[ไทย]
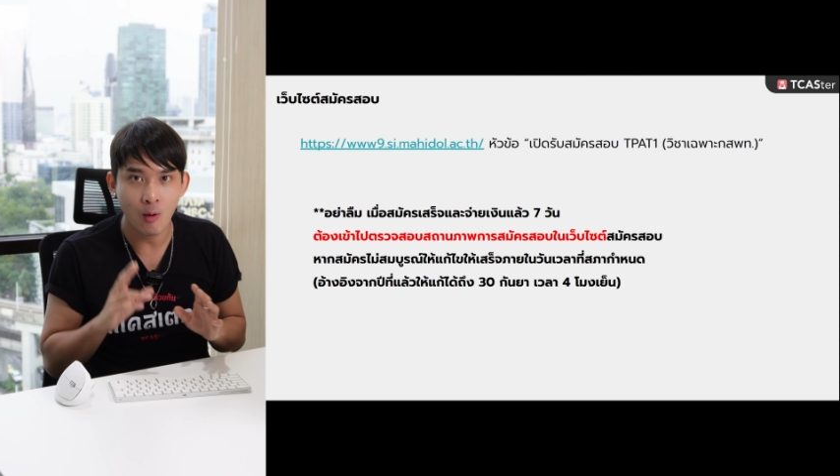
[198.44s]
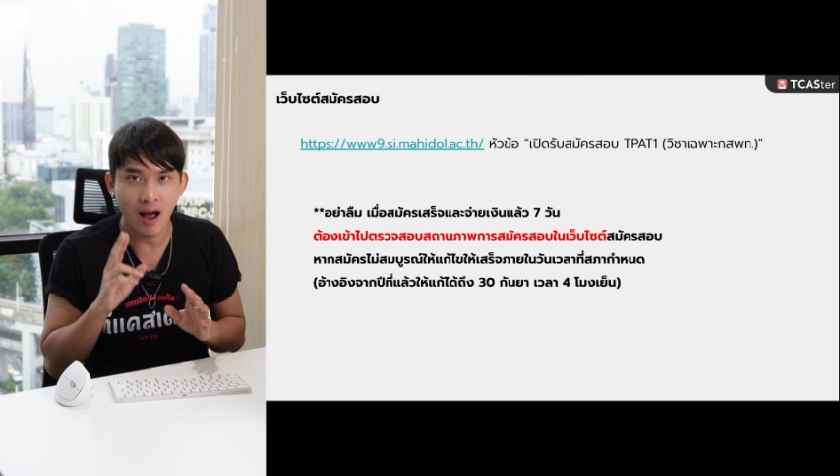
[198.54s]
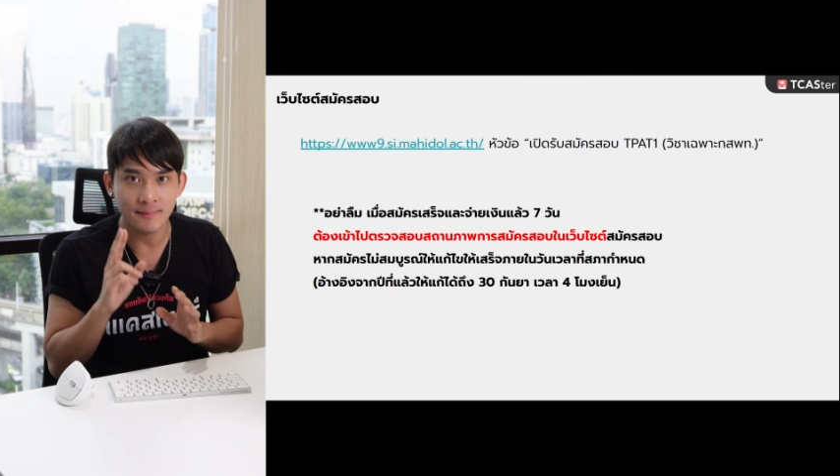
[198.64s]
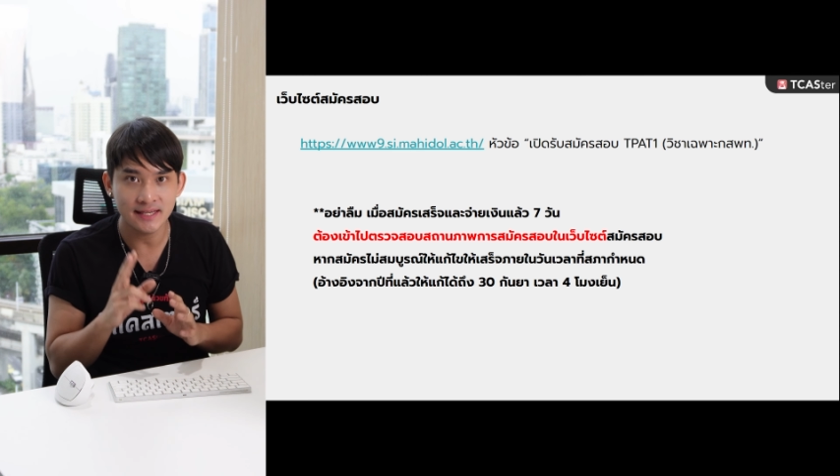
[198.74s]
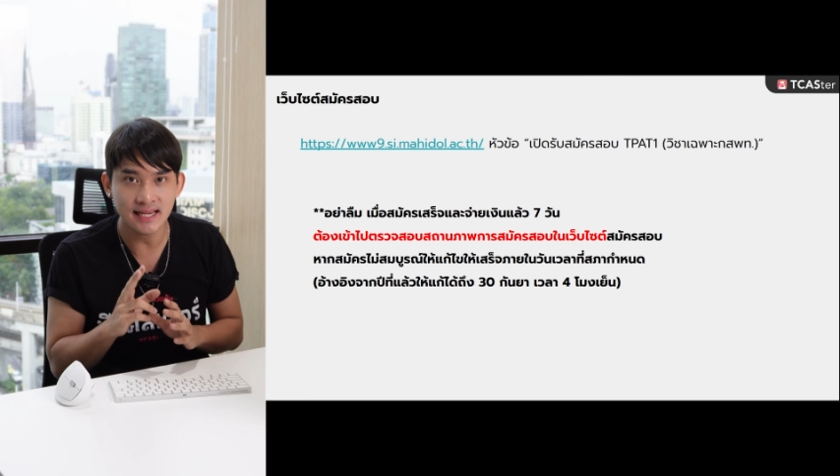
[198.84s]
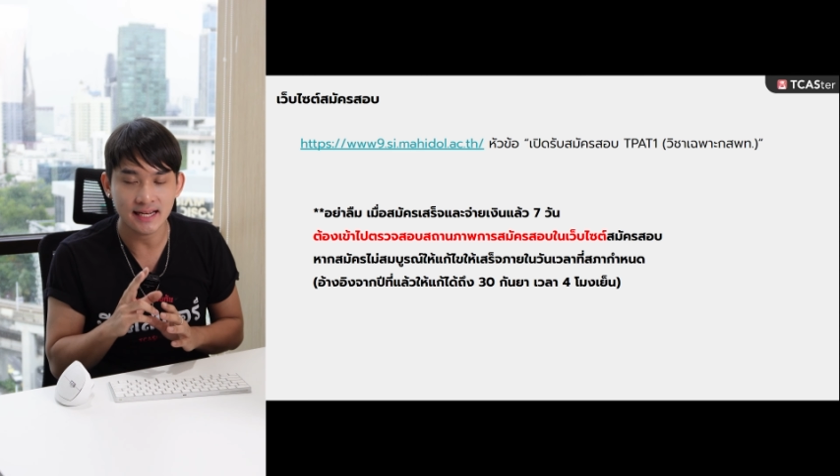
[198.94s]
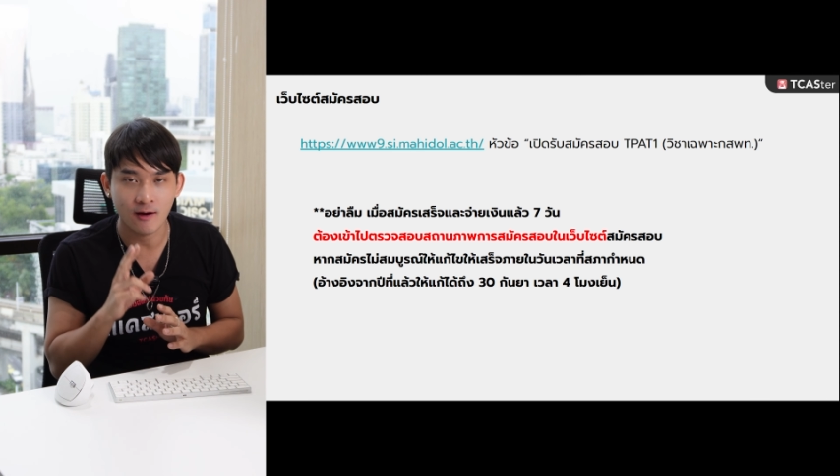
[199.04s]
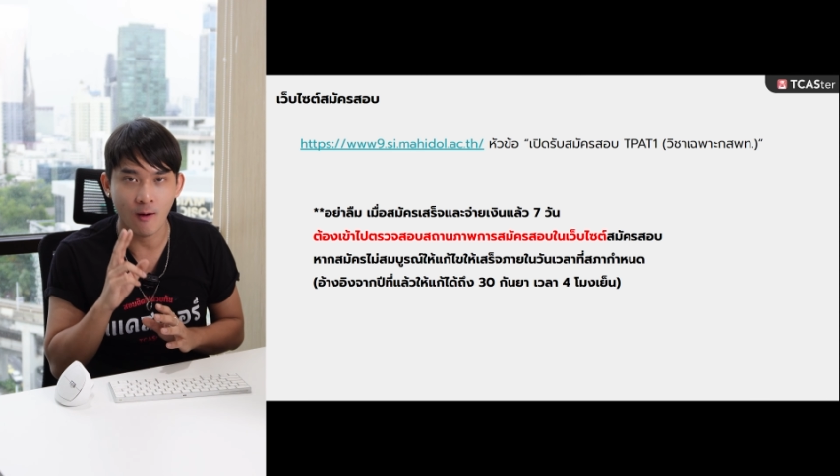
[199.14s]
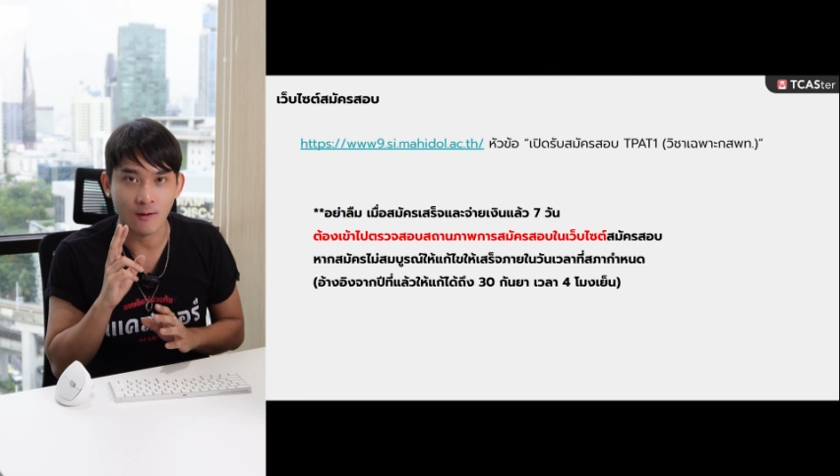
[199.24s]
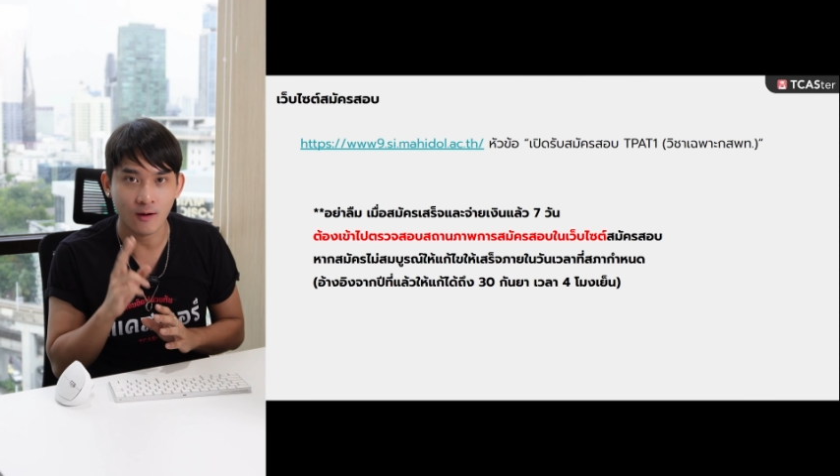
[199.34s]
ความพิเศษ
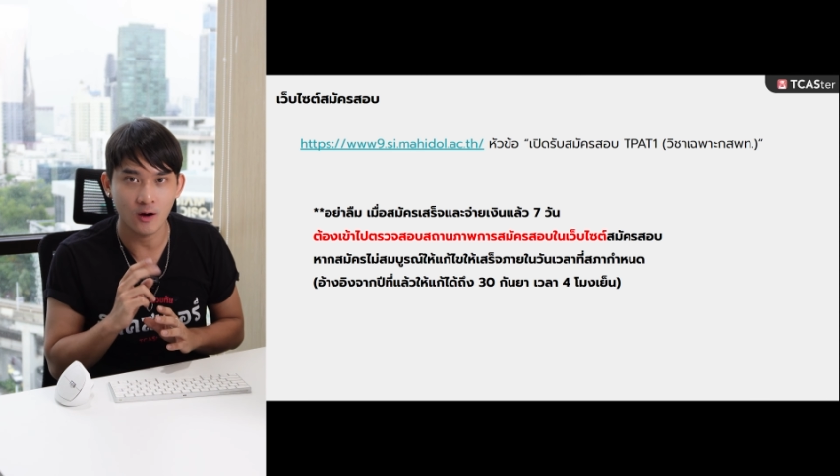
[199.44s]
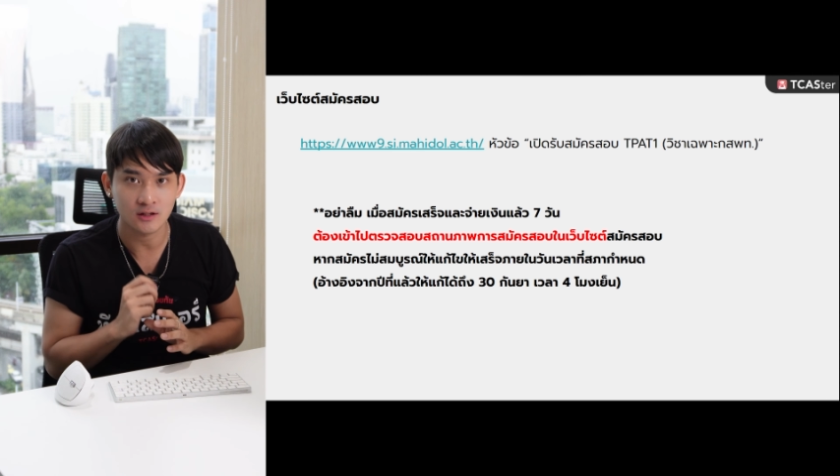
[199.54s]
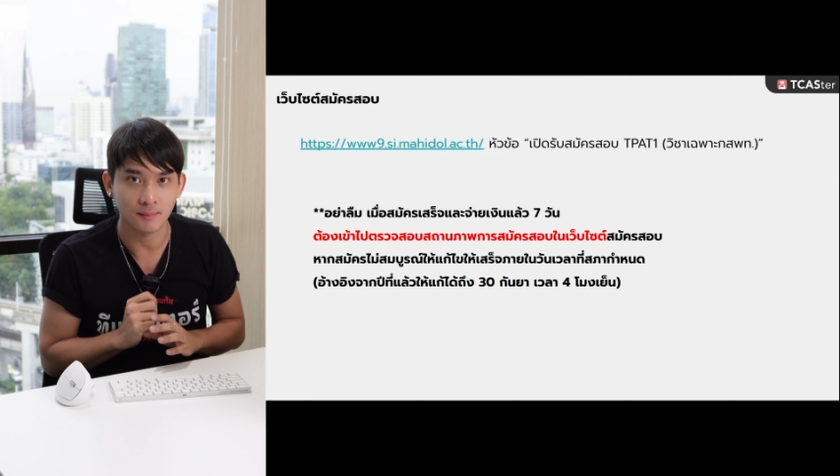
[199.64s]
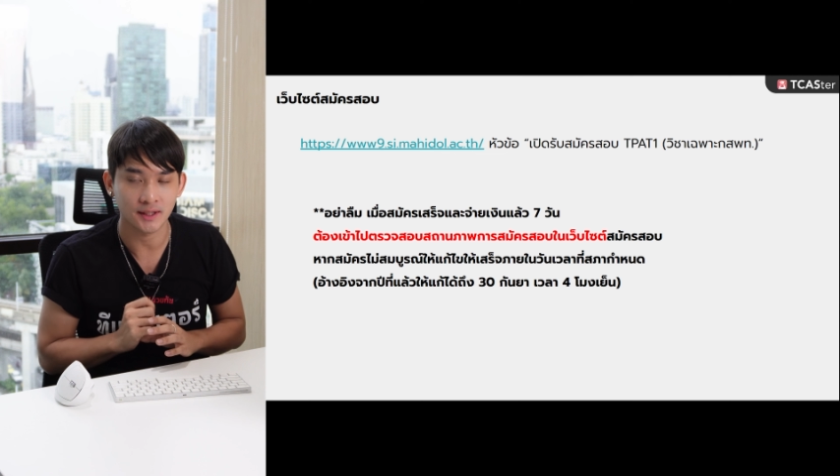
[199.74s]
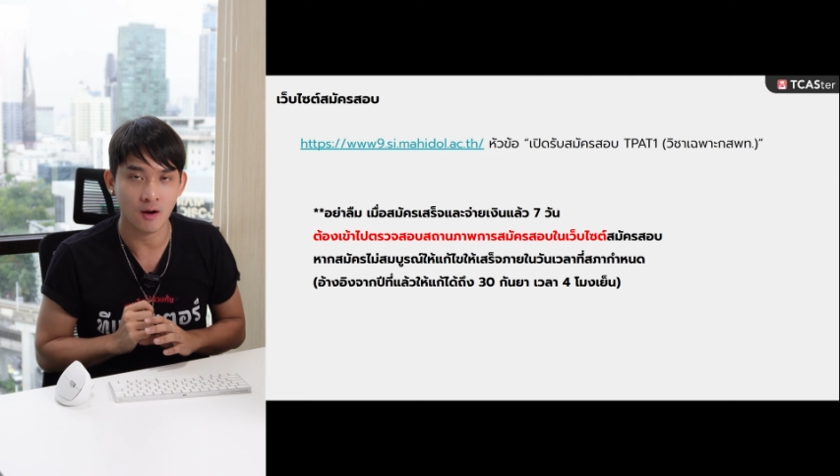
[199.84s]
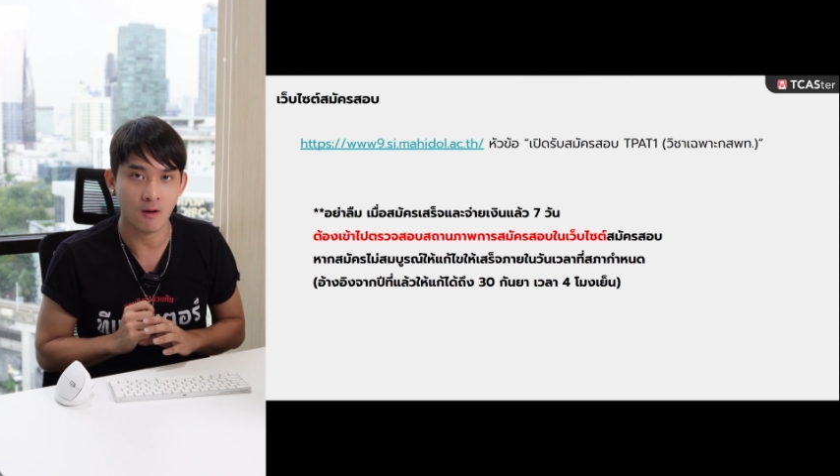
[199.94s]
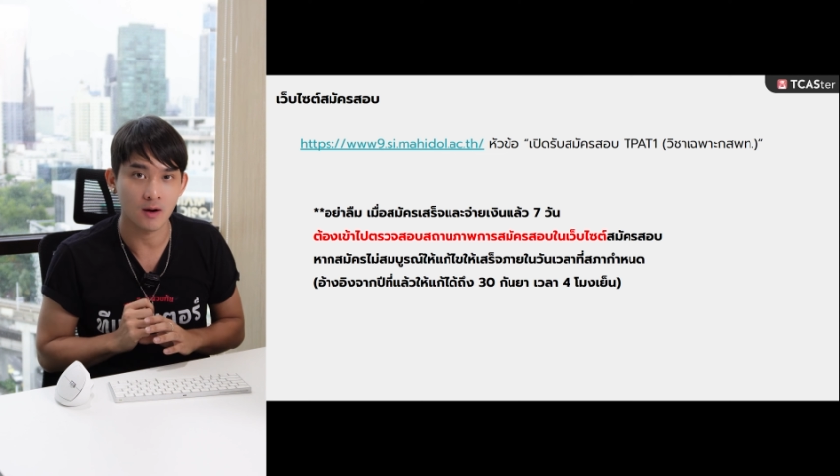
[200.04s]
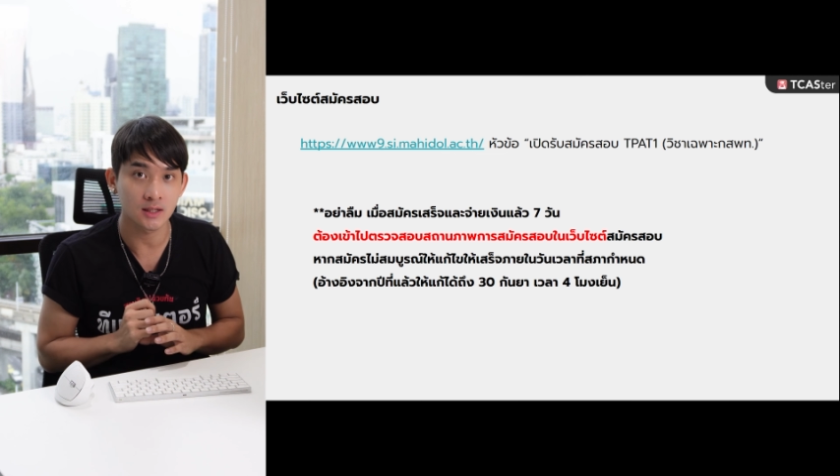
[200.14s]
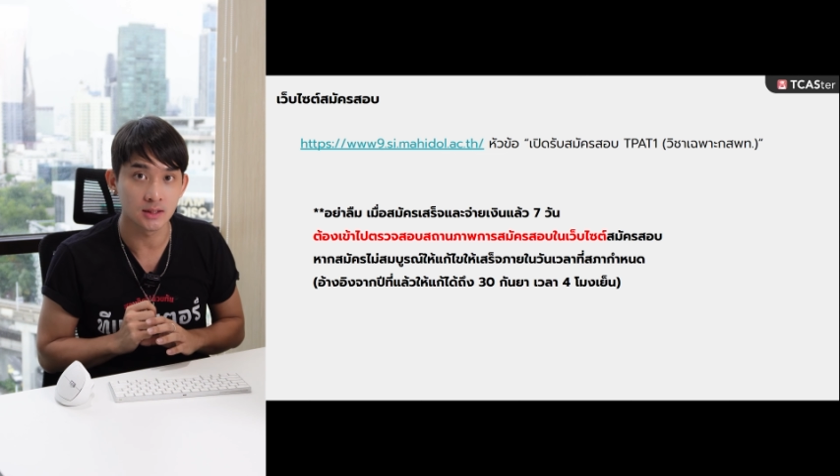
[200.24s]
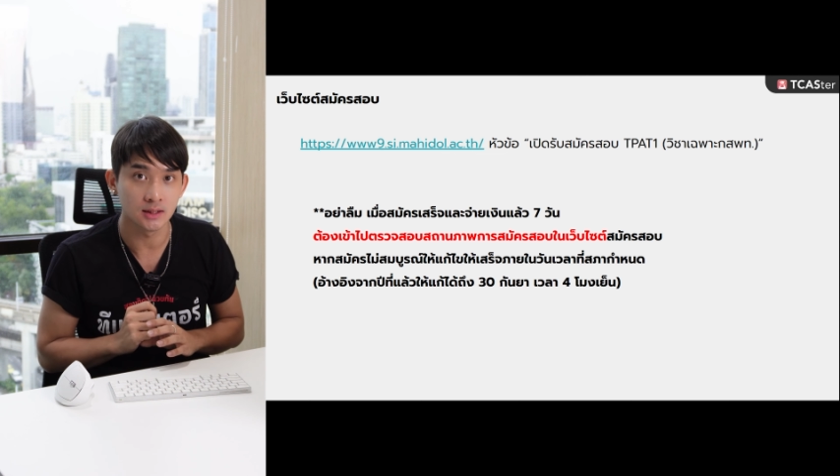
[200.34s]
ของกสปท
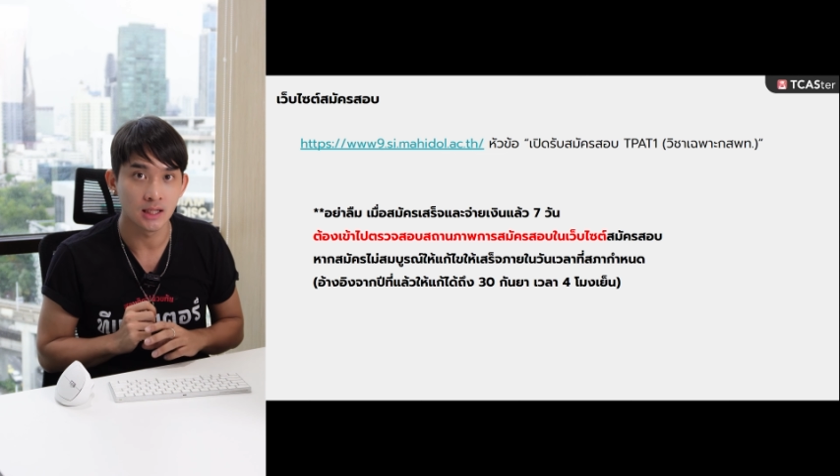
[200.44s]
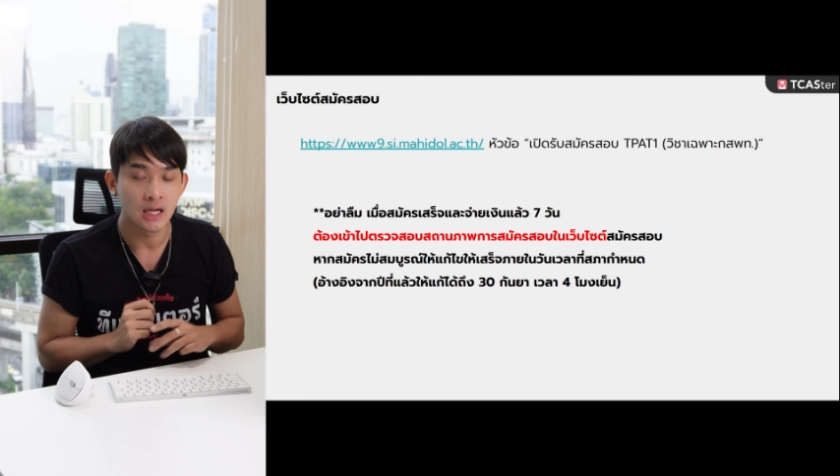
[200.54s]
คือ